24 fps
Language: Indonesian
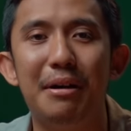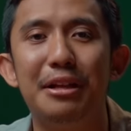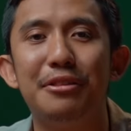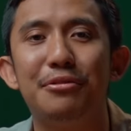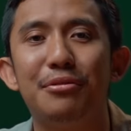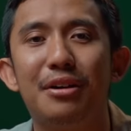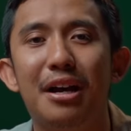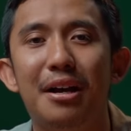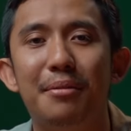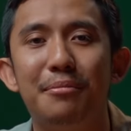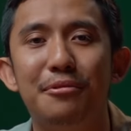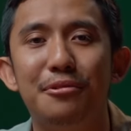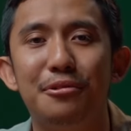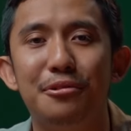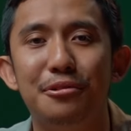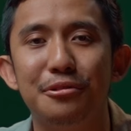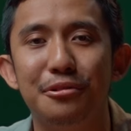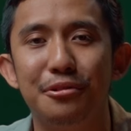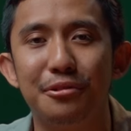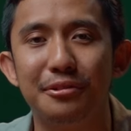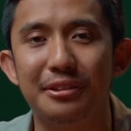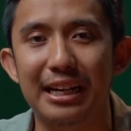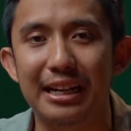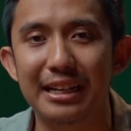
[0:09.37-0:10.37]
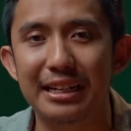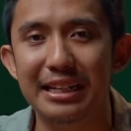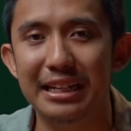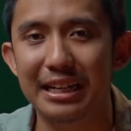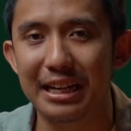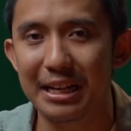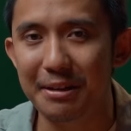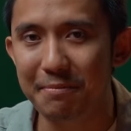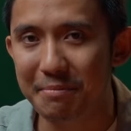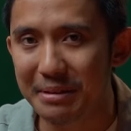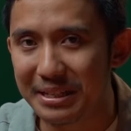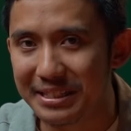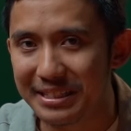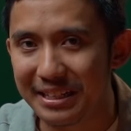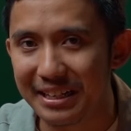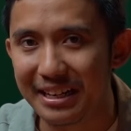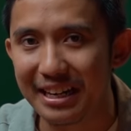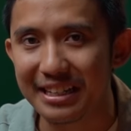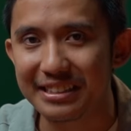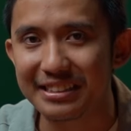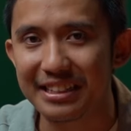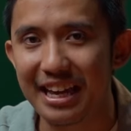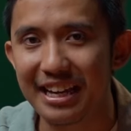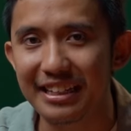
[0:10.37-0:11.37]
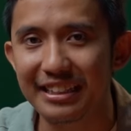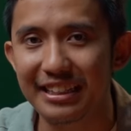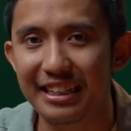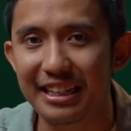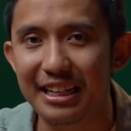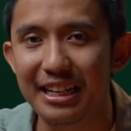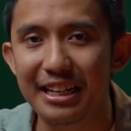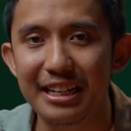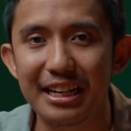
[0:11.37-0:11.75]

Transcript: bantu kamu untuk trading lebih cerdas lagi